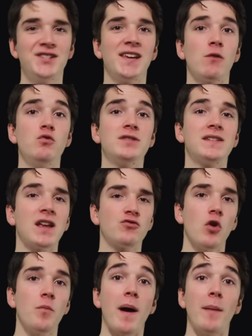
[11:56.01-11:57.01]
Giroud c'est un
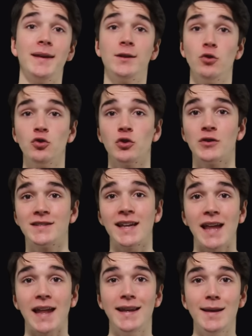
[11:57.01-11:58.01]
joueur parmi d'autres,
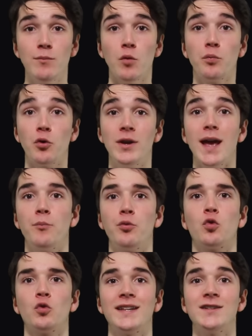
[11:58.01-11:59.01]
cette année Montpellier a
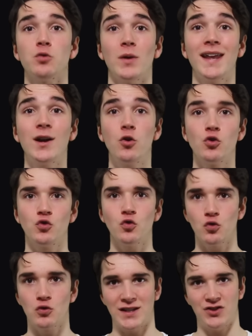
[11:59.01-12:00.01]
pu compter sur
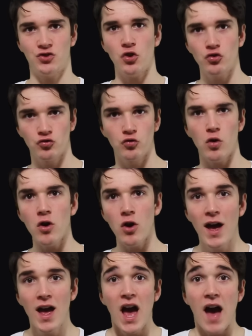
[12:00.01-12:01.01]
l'éclosion de ses jeunes
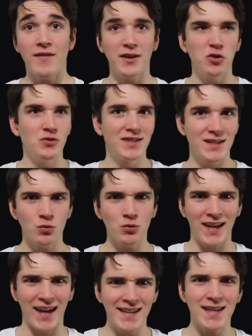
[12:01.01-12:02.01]
joueurs avec une saison
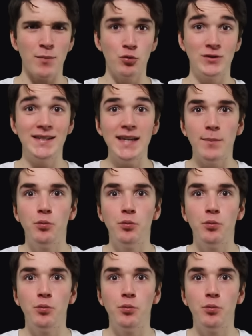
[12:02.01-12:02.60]
très aboutie et